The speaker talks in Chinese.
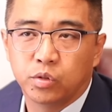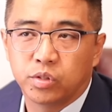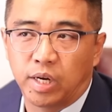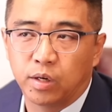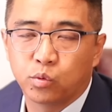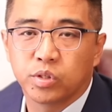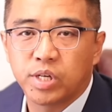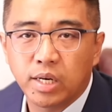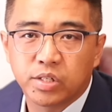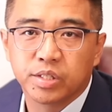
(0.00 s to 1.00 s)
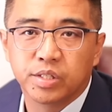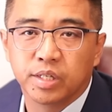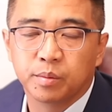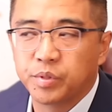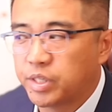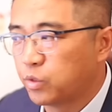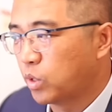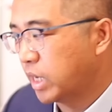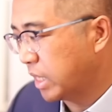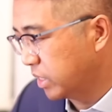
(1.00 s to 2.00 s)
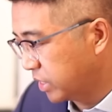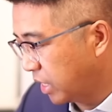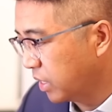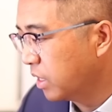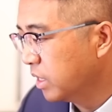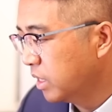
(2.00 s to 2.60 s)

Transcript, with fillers: 材料做得扎实一些，那么签证官看你的材料，